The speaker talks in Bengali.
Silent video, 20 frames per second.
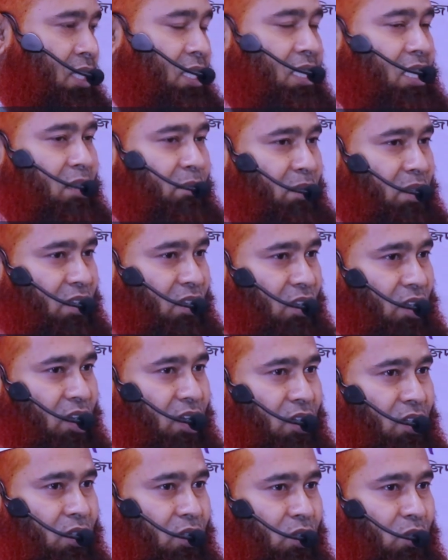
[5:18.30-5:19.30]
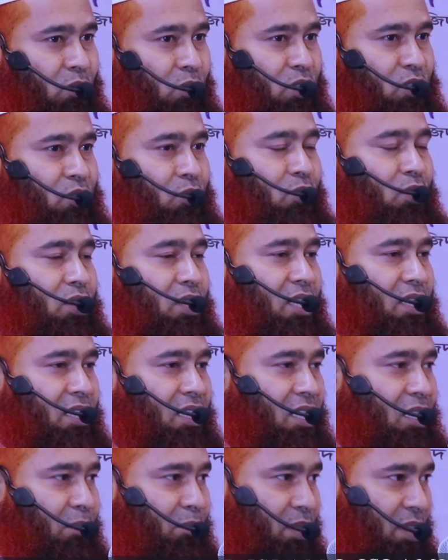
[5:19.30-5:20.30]
কিতাব আল্লাহ
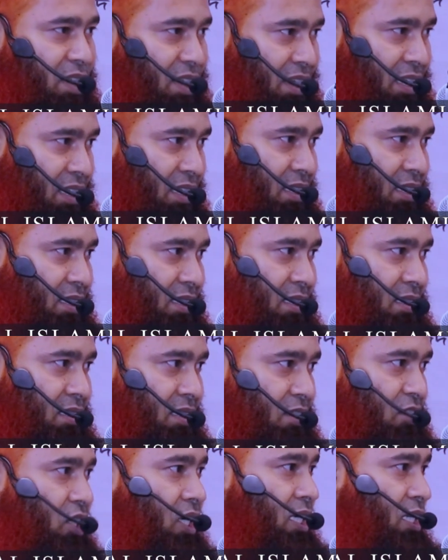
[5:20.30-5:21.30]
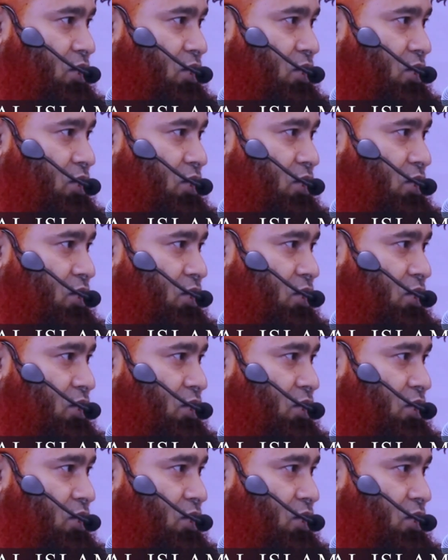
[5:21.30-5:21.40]
ওয়াসুন্নাত নাবিহি তিনশো